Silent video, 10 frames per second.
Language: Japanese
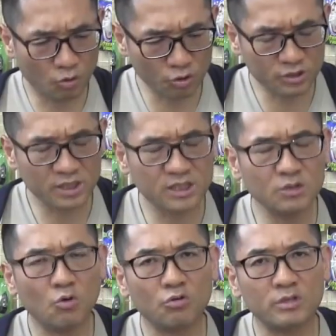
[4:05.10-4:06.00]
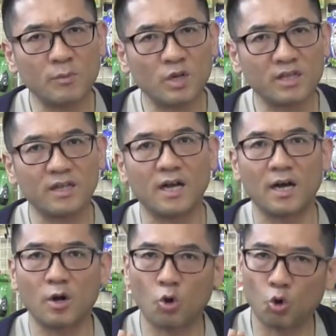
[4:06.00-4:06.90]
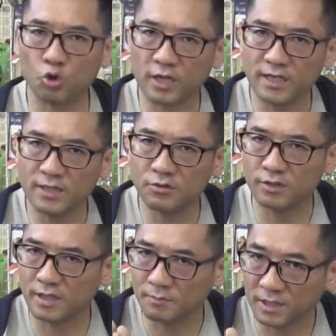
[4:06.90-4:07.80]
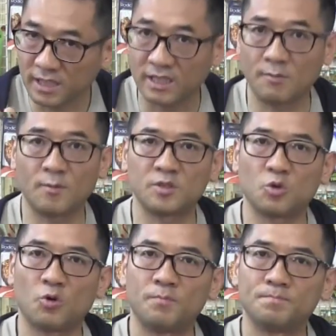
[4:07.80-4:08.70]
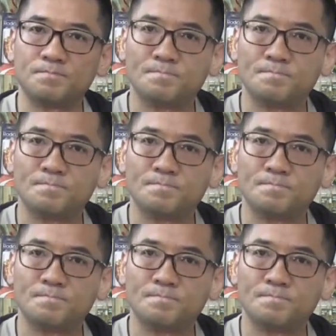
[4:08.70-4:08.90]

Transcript: この写真を送ってもらった個体について見ていってみましょ